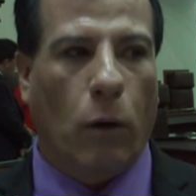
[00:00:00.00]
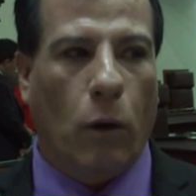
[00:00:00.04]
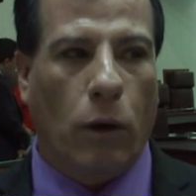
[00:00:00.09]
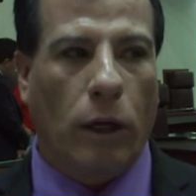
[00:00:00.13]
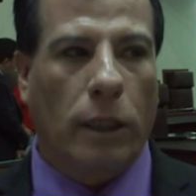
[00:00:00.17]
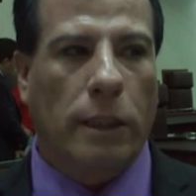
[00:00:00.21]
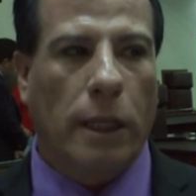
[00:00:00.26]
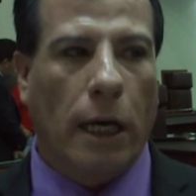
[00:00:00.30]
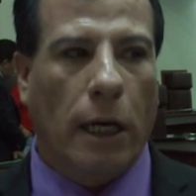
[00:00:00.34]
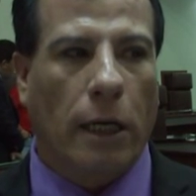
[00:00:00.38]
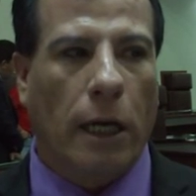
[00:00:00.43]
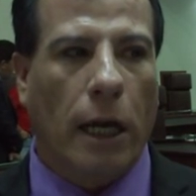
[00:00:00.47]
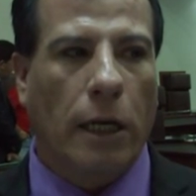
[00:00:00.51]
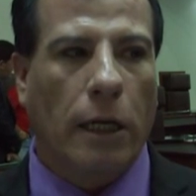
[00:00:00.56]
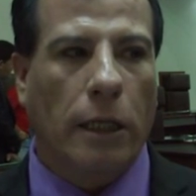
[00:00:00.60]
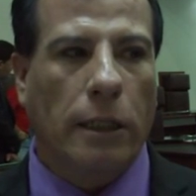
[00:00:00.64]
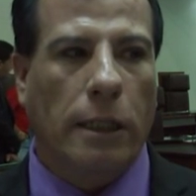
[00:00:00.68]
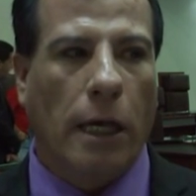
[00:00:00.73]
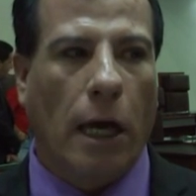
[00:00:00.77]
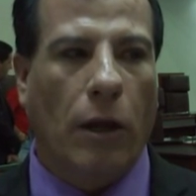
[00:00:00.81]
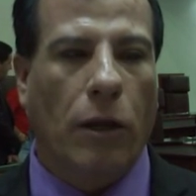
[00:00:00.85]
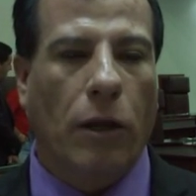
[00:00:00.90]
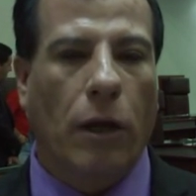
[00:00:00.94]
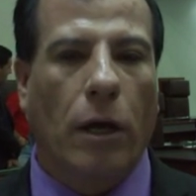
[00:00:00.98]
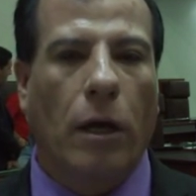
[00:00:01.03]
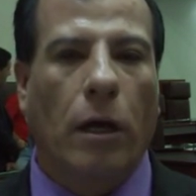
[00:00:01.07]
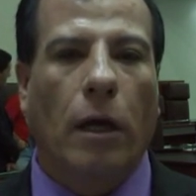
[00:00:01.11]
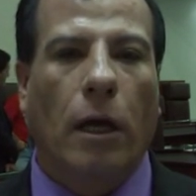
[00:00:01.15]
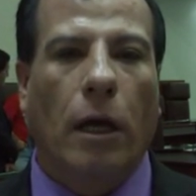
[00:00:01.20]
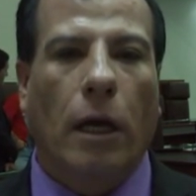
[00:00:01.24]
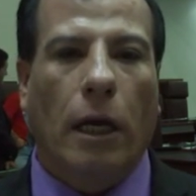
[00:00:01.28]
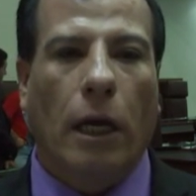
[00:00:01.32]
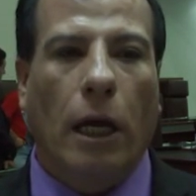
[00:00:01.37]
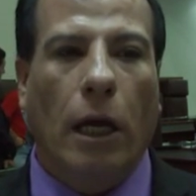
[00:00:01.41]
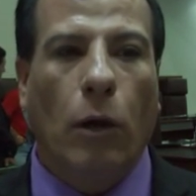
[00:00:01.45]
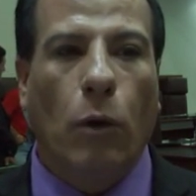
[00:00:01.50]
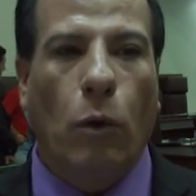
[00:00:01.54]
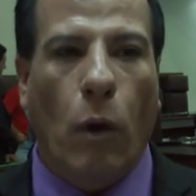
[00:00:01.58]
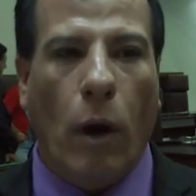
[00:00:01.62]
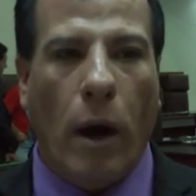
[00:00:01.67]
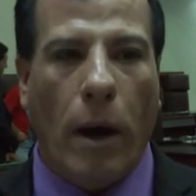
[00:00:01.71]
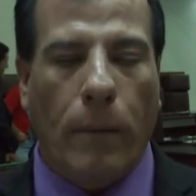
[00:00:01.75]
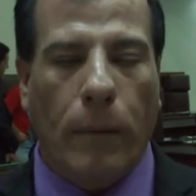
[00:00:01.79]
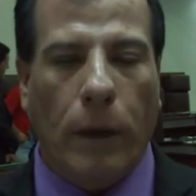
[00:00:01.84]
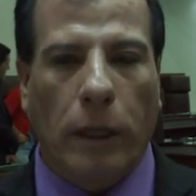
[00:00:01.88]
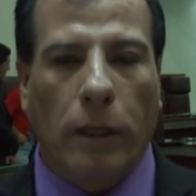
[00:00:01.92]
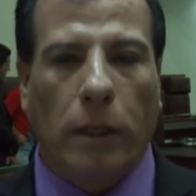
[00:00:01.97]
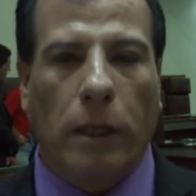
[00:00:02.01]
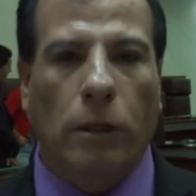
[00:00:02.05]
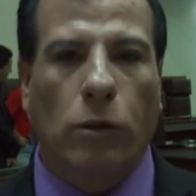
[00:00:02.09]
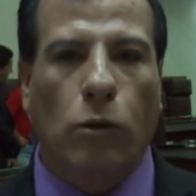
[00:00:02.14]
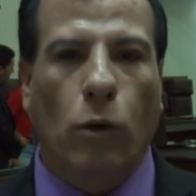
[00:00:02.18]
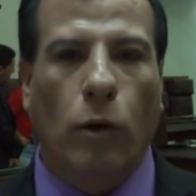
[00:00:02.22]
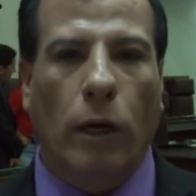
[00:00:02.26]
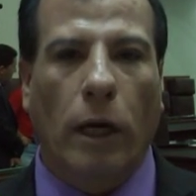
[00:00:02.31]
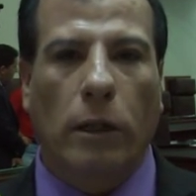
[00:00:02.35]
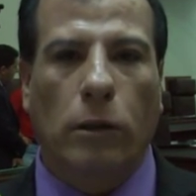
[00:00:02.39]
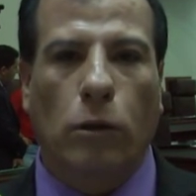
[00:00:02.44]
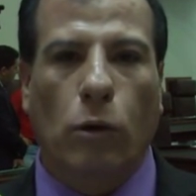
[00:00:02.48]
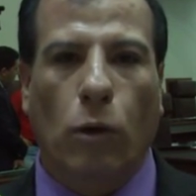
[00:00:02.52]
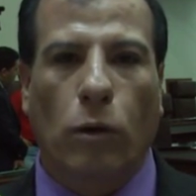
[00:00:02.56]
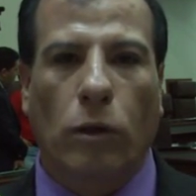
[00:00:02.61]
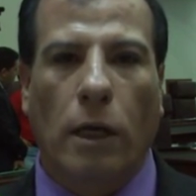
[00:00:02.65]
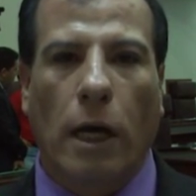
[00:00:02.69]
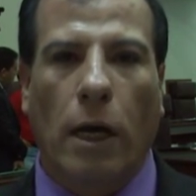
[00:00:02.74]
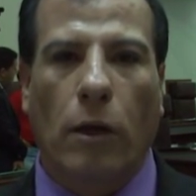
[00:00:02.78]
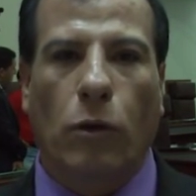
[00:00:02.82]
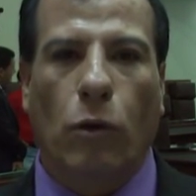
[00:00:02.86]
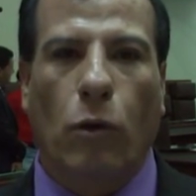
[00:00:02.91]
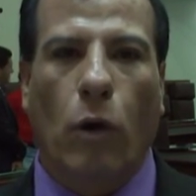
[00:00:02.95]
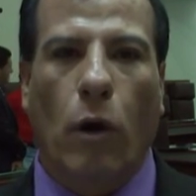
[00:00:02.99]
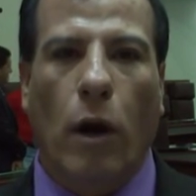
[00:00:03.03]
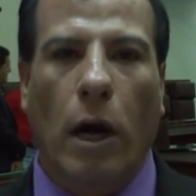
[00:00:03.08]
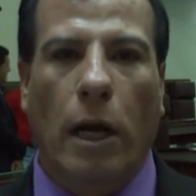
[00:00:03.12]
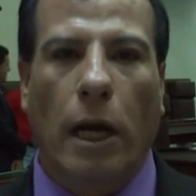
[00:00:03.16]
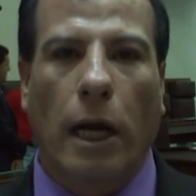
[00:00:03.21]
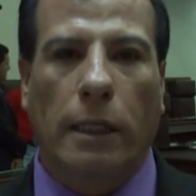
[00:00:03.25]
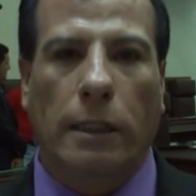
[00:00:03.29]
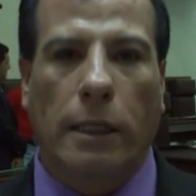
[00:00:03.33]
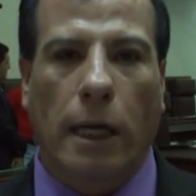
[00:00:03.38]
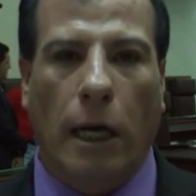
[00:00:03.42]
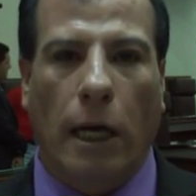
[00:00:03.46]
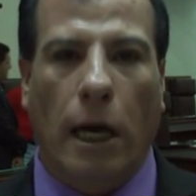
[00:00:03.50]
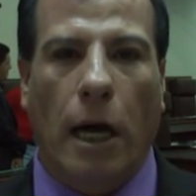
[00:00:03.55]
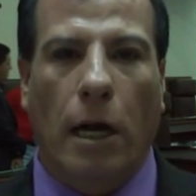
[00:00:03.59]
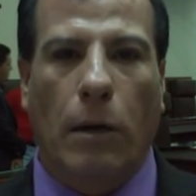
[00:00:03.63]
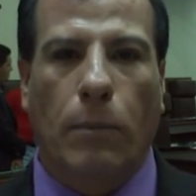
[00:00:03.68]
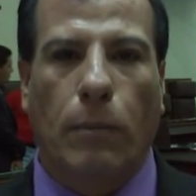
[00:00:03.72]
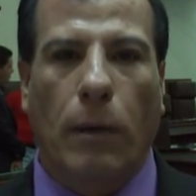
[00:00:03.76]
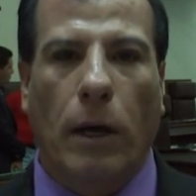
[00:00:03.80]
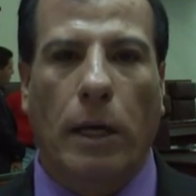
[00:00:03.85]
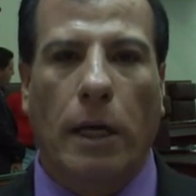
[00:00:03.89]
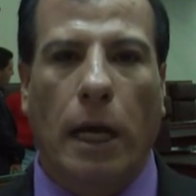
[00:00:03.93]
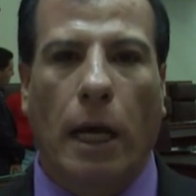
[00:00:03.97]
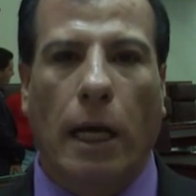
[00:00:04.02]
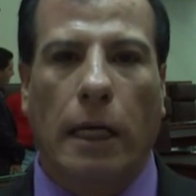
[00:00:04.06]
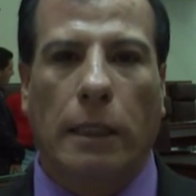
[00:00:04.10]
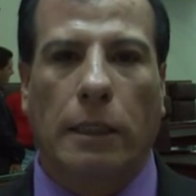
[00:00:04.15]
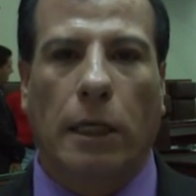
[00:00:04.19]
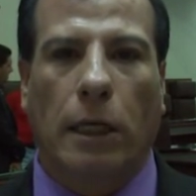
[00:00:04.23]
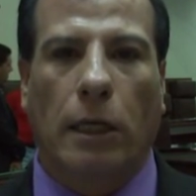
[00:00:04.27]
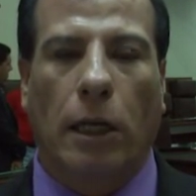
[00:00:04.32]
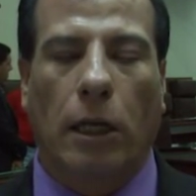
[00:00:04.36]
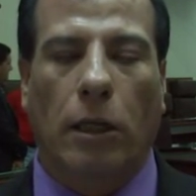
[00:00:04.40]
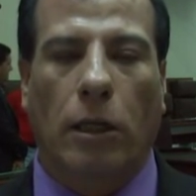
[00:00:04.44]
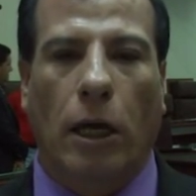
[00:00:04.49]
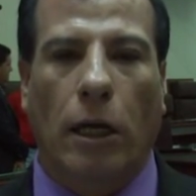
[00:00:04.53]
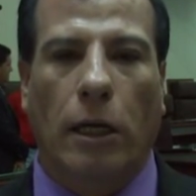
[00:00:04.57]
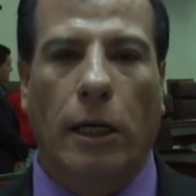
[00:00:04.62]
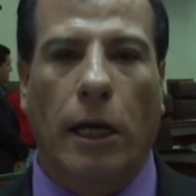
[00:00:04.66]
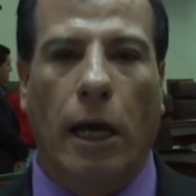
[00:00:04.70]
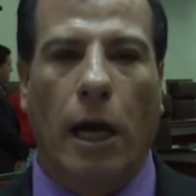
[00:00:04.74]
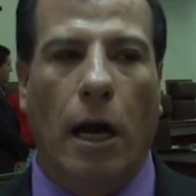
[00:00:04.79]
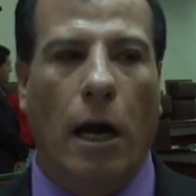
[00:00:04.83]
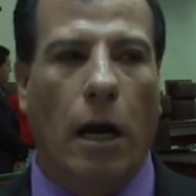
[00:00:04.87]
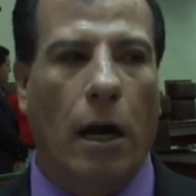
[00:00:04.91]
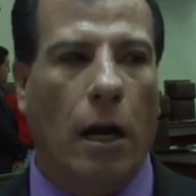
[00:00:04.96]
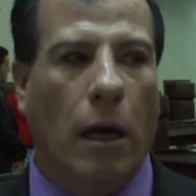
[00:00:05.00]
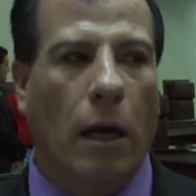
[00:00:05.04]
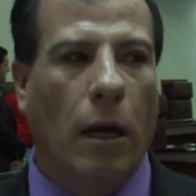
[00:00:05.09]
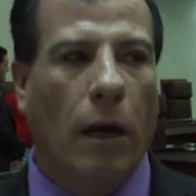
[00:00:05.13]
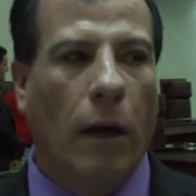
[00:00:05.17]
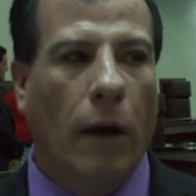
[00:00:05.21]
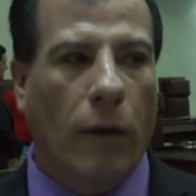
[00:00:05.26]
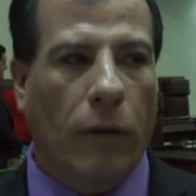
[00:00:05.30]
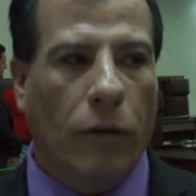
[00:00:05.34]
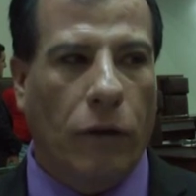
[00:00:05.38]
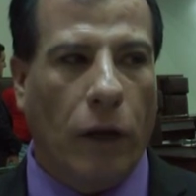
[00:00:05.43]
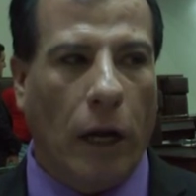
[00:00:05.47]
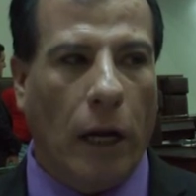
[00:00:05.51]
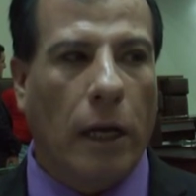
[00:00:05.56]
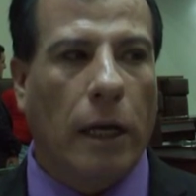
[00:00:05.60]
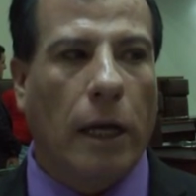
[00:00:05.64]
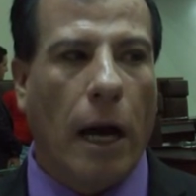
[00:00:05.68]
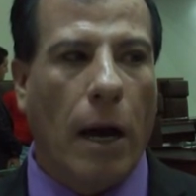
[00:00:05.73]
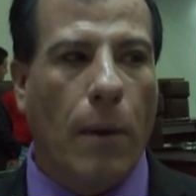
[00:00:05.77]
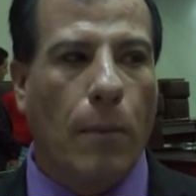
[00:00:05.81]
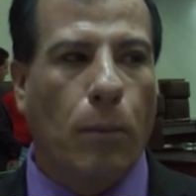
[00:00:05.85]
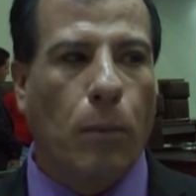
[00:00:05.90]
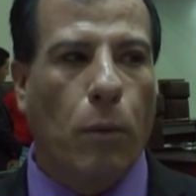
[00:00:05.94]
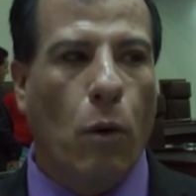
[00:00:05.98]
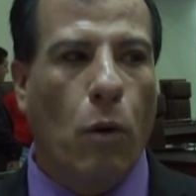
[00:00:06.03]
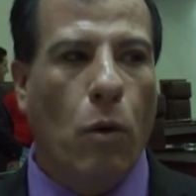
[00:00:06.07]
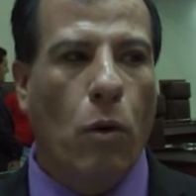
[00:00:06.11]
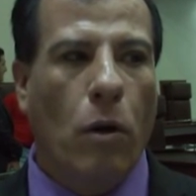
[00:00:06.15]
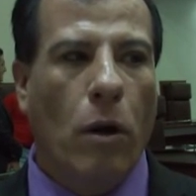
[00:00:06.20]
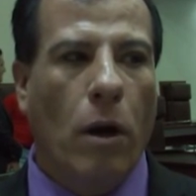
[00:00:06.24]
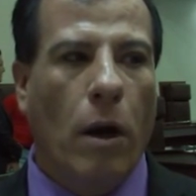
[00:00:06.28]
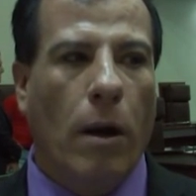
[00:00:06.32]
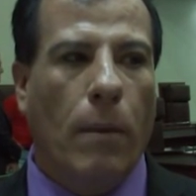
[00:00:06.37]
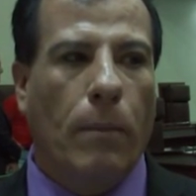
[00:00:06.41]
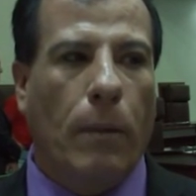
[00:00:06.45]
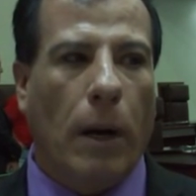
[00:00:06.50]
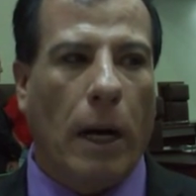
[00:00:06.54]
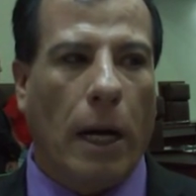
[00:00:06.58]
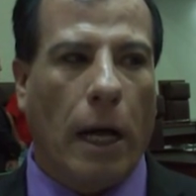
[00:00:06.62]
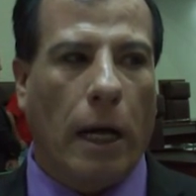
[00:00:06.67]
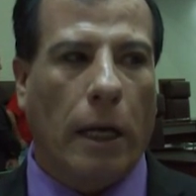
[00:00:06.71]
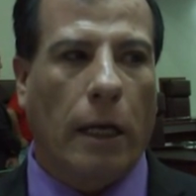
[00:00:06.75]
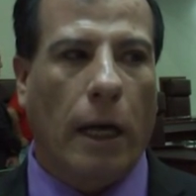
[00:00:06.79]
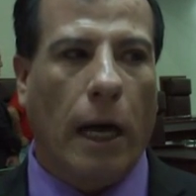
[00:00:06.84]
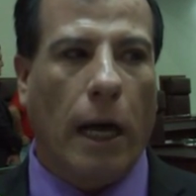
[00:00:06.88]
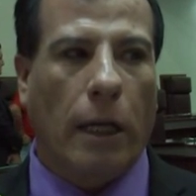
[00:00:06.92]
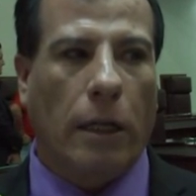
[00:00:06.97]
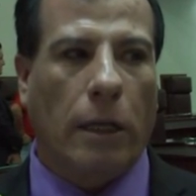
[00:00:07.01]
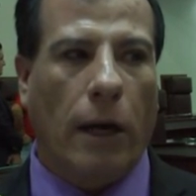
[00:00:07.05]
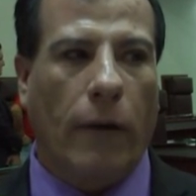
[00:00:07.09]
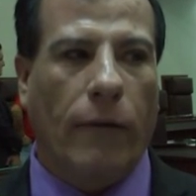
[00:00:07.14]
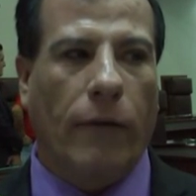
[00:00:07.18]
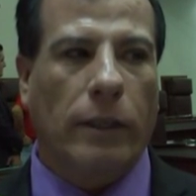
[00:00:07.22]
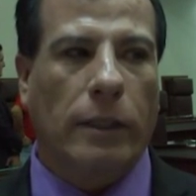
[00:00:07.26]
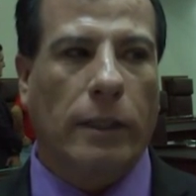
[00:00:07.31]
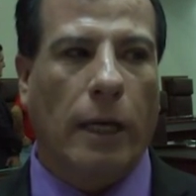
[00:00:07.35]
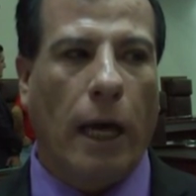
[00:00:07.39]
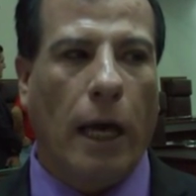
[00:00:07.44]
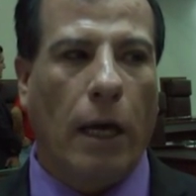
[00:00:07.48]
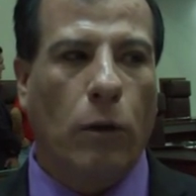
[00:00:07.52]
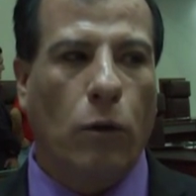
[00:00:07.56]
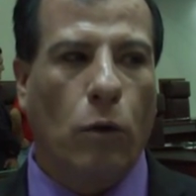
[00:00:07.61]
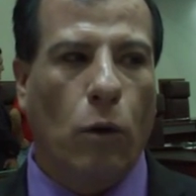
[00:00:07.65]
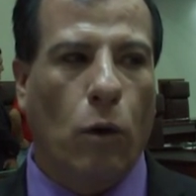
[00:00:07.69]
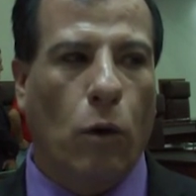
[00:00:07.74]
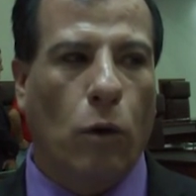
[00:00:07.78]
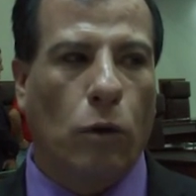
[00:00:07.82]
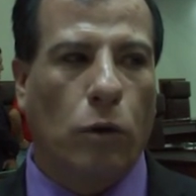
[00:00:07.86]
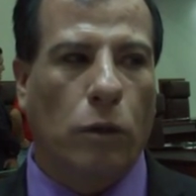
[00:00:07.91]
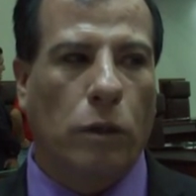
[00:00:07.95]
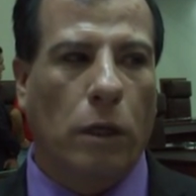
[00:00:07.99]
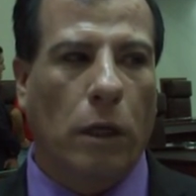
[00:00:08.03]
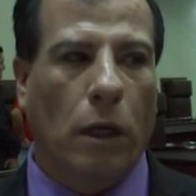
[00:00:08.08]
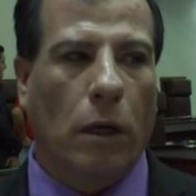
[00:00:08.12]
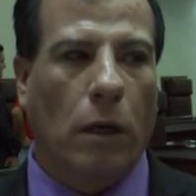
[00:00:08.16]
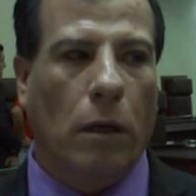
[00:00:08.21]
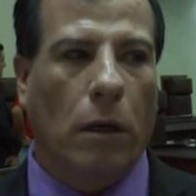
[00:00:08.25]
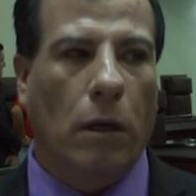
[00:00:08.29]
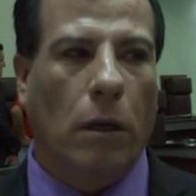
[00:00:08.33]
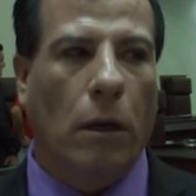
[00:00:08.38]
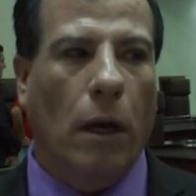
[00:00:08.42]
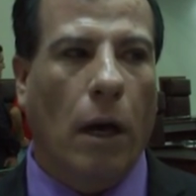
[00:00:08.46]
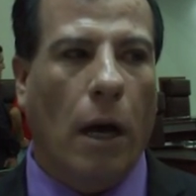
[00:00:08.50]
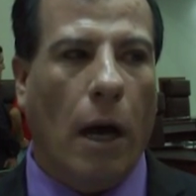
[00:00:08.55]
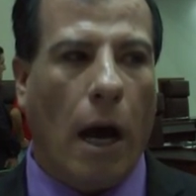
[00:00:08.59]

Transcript: con esta granizada y nuevamente estoy exhortando a la Zagarpa y a la Secretaría del Campo para que a través de ellos, eh,